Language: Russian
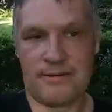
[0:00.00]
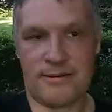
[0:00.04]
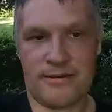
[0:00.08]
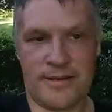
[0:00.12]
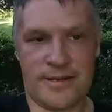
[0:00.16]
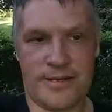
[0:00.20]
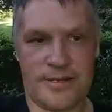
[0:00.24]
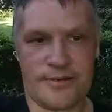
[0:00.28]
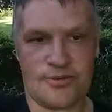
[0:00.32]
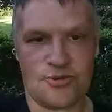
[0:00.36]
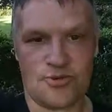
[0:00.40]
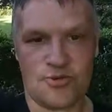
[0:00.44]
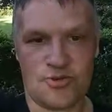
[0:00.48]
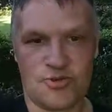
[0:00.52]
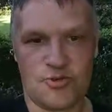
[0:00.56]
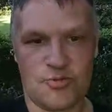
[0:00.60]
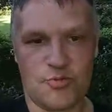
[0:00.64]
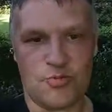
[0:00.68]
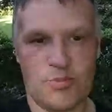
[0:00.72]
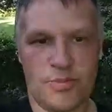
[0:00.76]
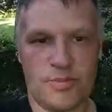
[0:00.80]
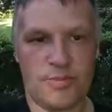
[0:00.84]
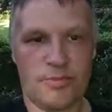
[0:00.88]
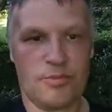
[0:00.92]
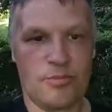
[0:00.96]
да, то
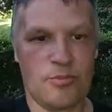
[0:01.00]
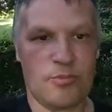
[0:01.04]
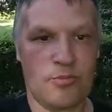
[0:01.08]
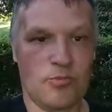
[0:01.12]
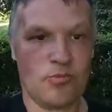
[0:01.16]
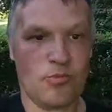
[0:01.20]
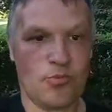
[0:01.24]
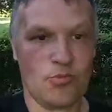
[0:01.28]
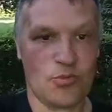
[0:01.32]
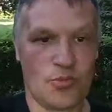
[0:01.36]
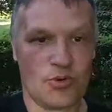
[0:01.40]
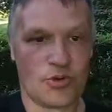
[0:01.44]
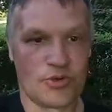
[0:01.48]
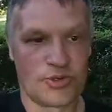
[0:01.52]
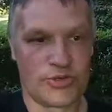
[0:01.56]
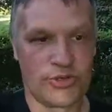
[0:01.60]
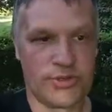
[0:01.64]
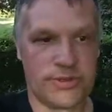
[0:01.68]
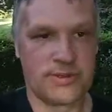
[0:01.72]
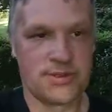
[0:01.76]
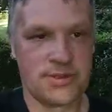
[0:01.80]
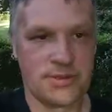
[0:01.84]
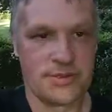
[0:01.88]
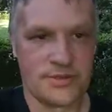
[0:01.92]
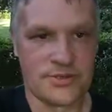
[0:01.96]
есть
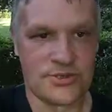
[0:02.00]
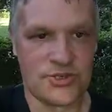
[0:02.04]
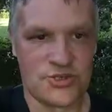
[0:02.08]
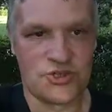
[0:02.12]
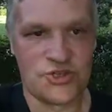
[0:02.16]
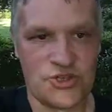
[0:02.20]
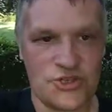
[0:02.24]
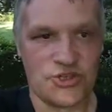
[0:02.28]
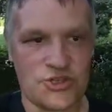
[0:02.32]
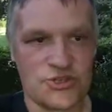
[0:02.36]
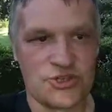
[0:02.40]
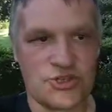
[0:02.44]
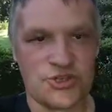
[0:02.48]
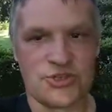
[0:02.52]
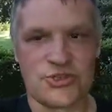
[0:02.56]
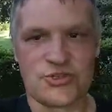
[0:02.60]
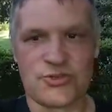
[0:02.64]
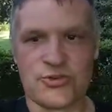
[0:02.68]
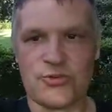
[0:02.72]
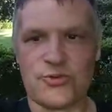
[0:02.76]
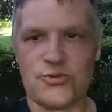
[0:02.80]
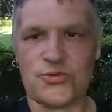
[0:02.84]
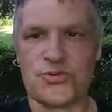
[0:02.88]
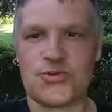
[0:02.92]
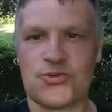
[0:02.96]
можно с чистой
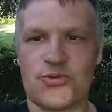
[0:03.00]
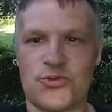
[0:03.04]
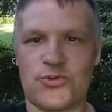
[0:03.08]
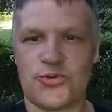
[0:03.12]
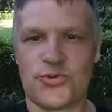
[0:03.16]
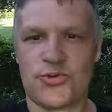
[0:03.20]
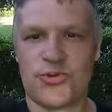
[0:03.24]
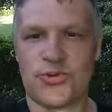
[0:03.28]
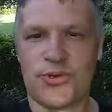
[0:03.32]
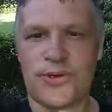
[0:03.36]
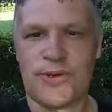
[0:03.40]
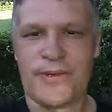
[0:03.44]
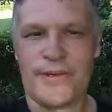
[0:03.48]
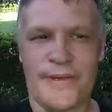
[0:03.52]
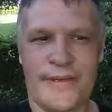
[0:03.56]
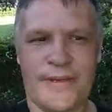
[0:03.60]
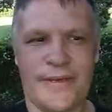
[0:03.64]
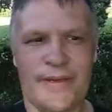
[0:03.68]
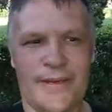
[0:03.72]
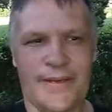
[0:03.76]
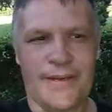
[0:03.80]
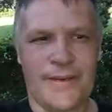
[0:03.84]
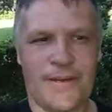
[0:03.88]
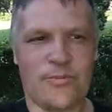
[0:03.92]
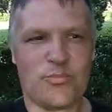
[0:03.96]
совестью
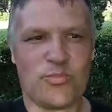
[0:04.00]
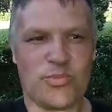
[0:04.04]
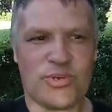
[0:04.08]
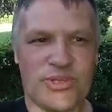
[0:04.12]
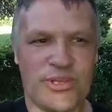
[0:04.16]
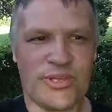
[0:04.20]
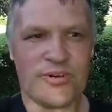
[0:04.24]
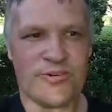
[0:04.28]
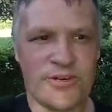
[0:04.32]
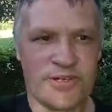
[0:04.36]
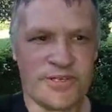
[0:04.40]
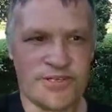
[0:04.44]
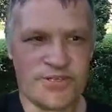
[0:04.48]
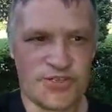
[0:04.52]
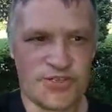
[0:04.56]
подавать